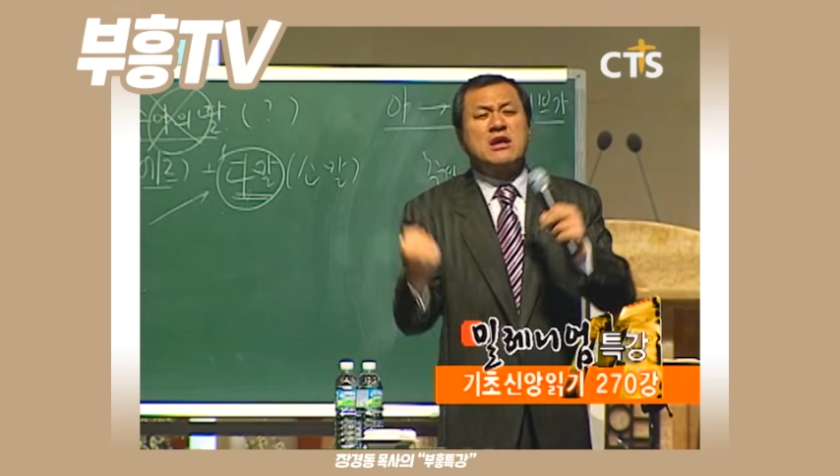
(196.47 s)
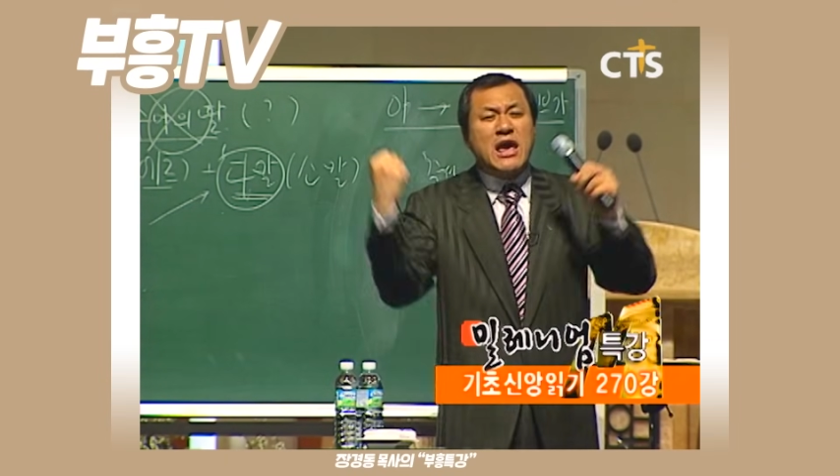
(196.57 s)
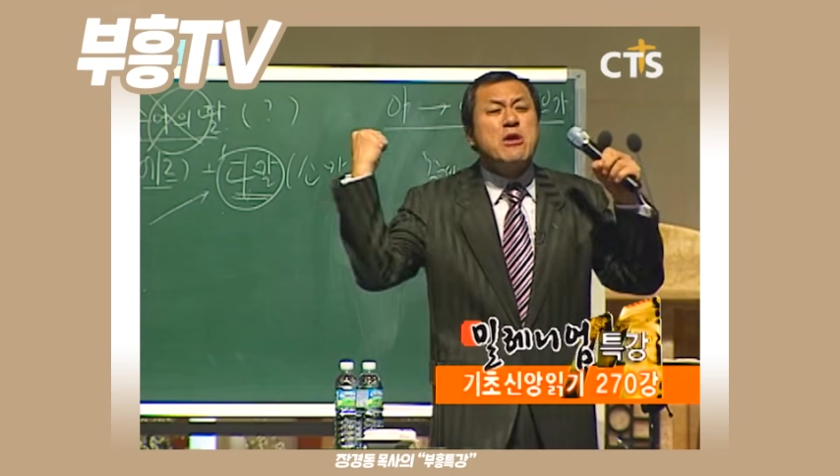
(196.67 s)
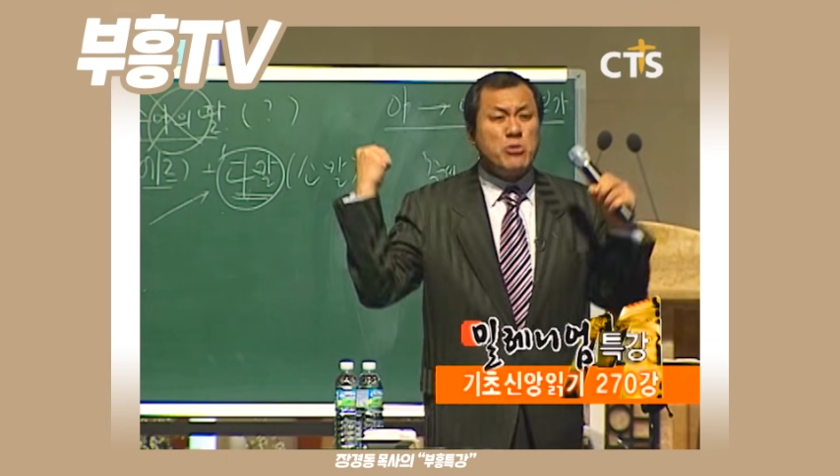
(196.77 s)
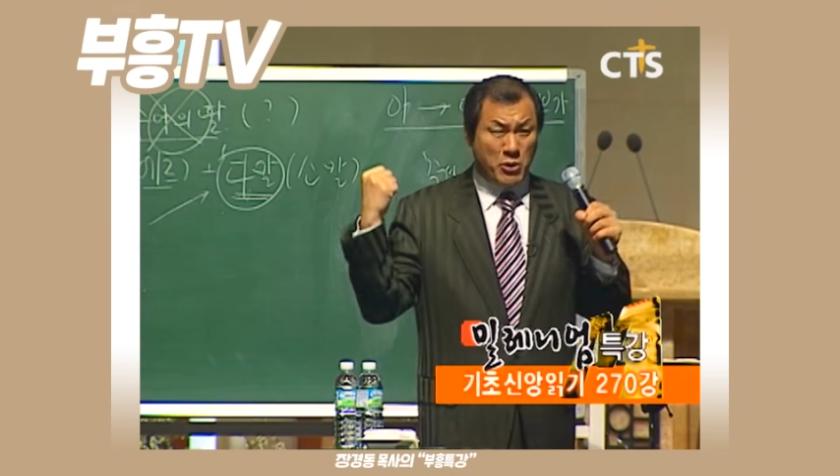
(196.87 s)

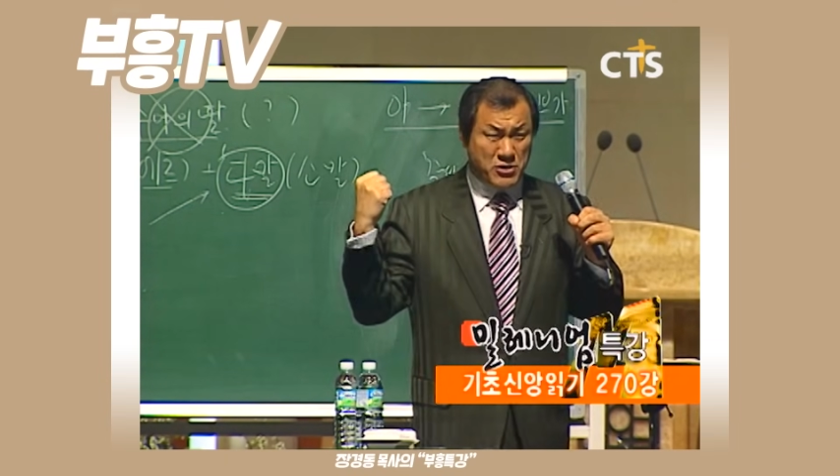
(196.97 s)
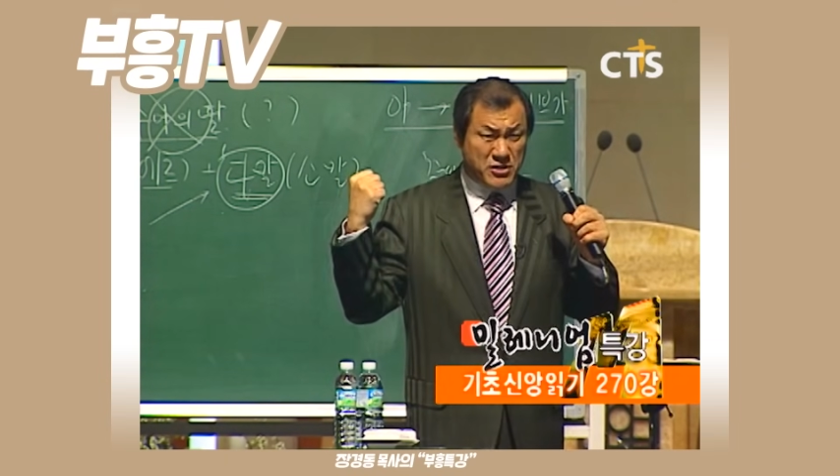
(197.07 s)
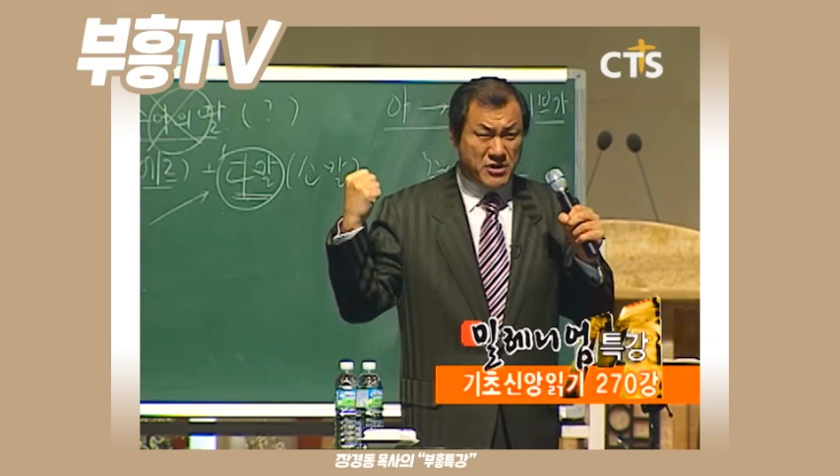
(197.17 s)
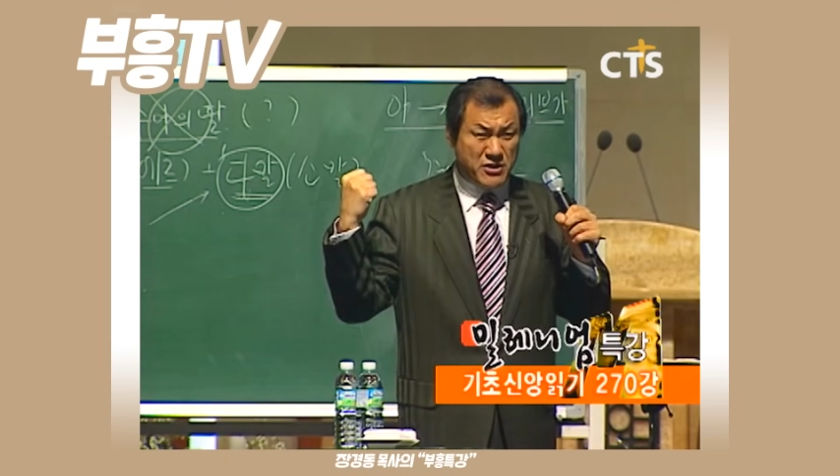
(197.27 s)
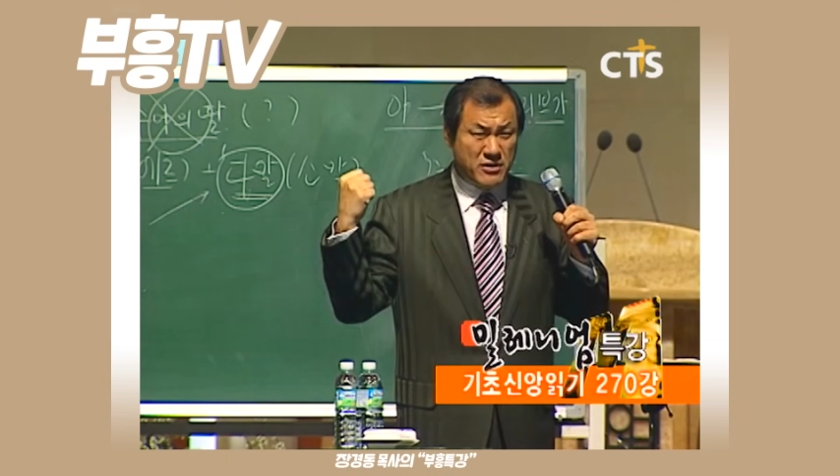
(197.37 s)
KO 되는
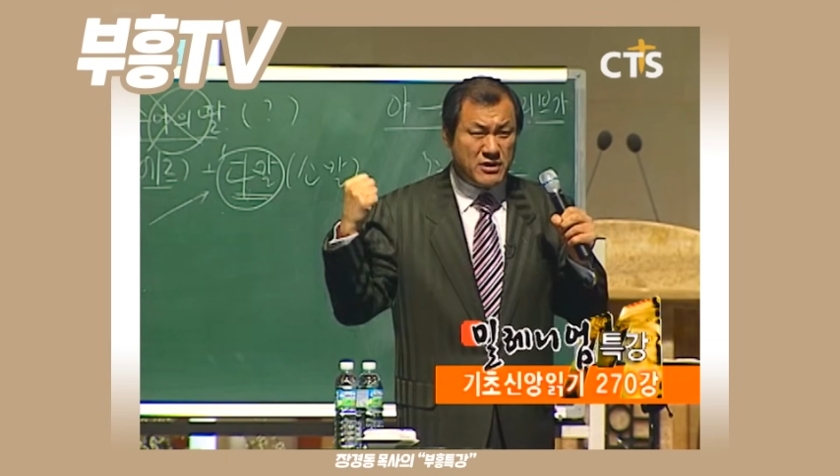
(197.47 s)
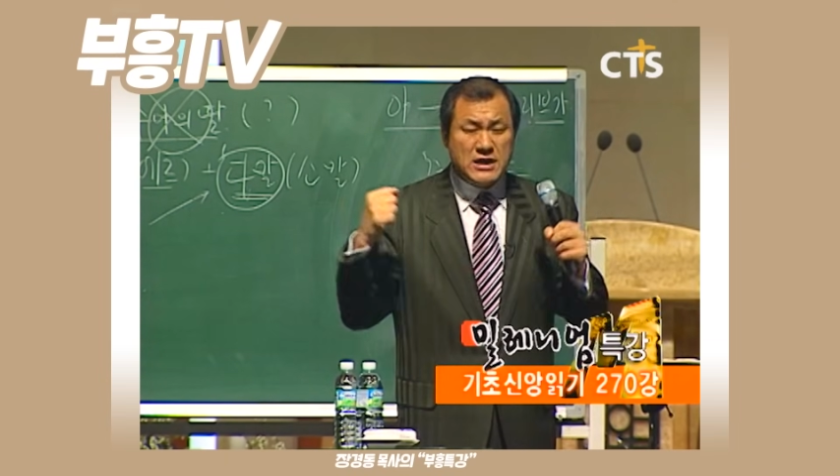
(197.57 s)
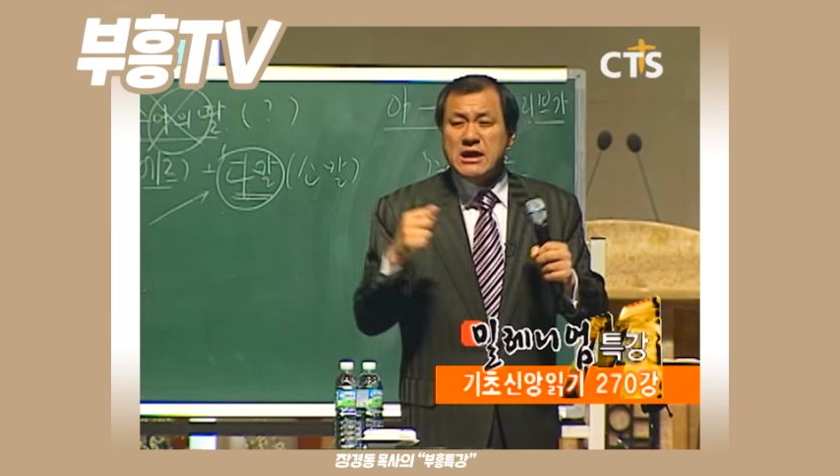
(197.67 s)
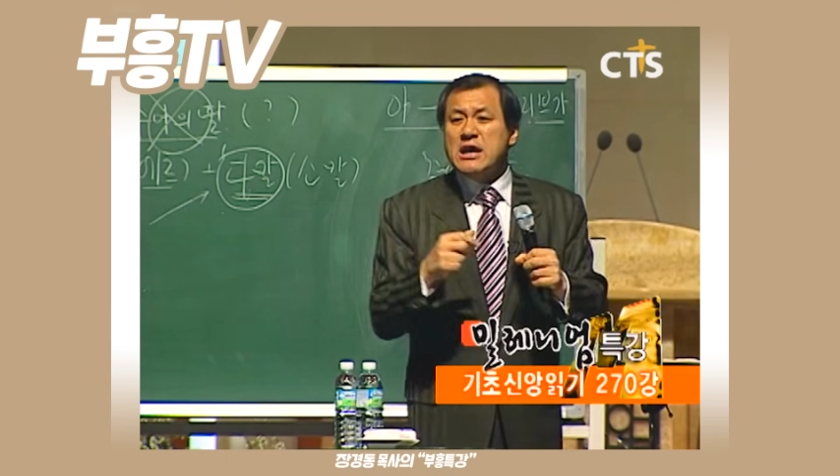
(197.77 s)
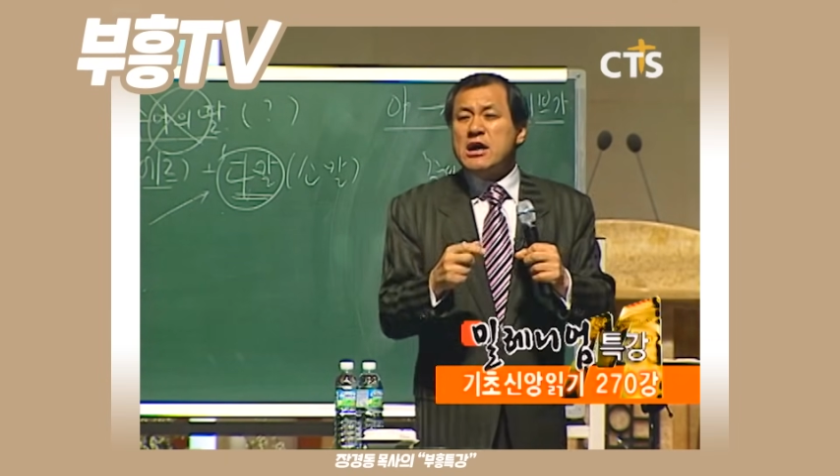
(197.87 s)
거예요.
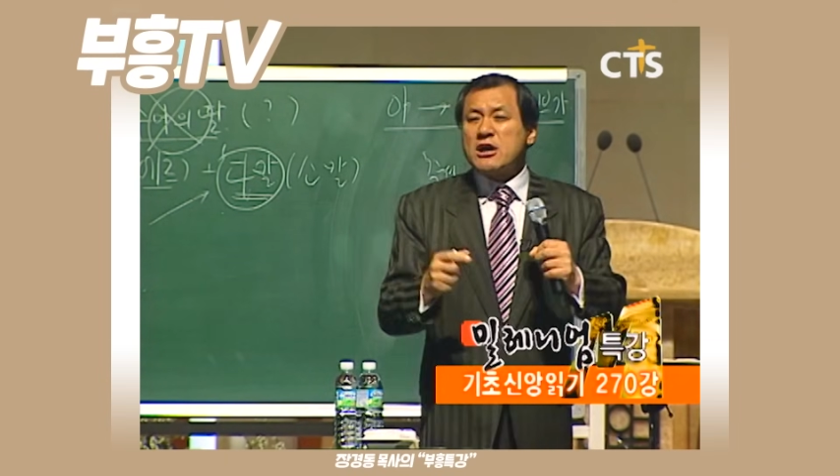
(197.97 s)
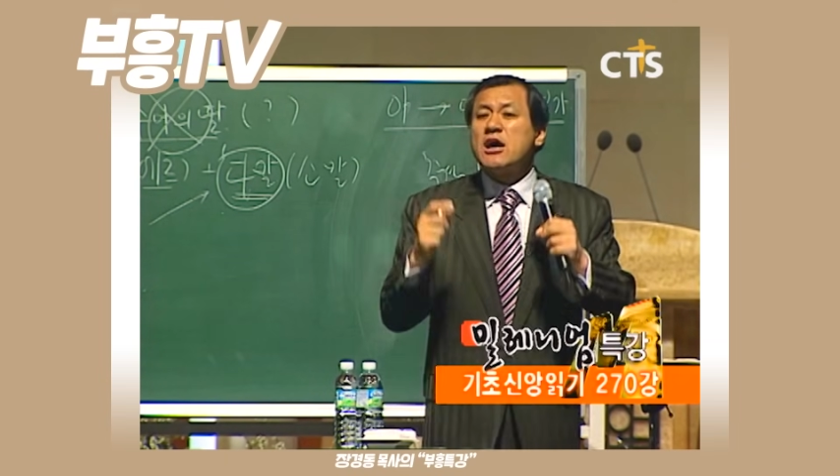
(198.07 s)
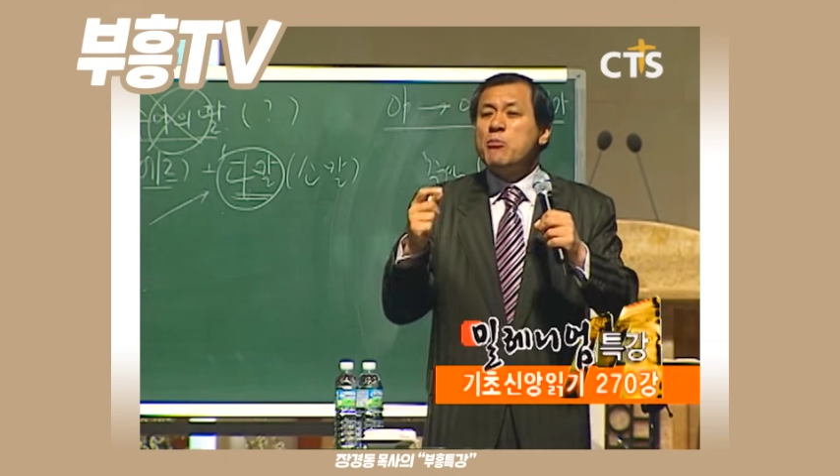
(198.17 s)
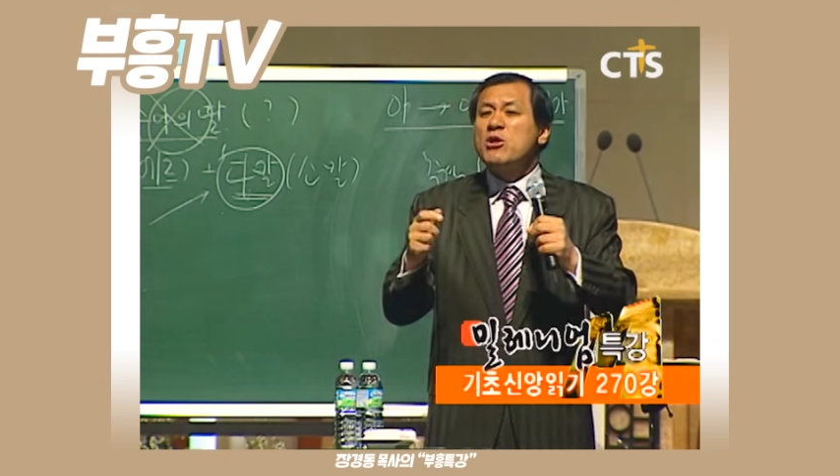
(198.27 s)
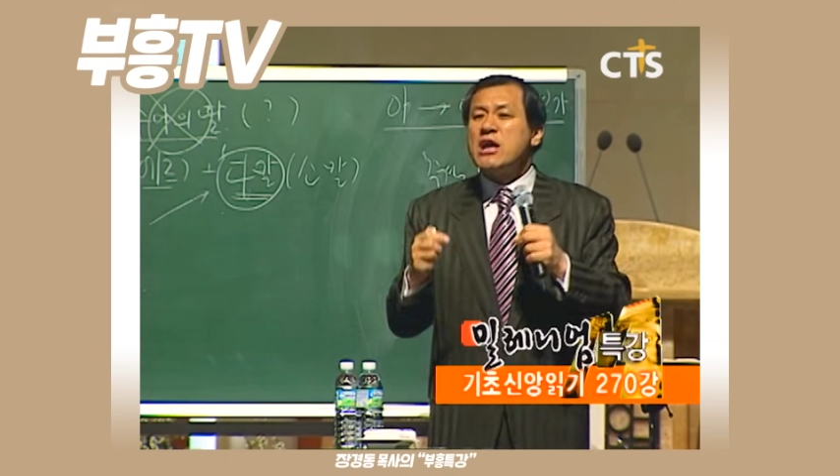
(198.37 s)
그러니까
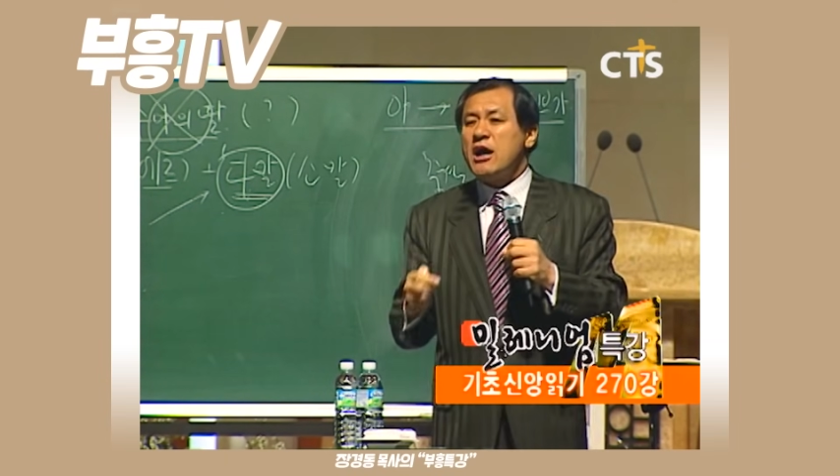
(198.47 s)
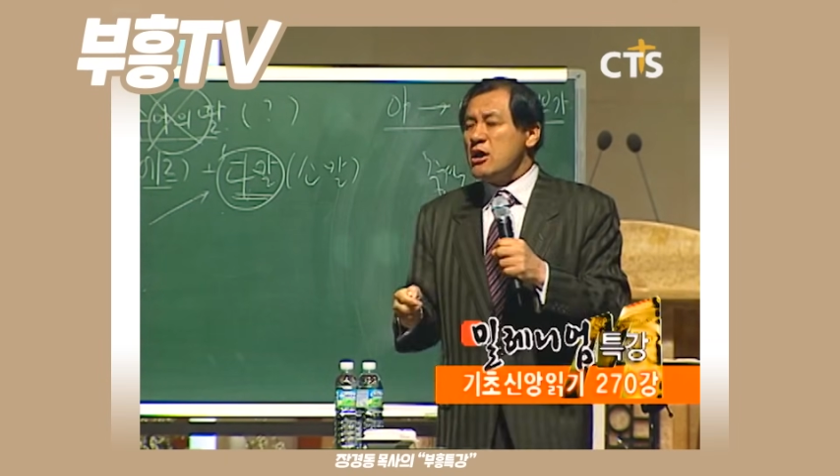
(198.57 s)
뭐냐?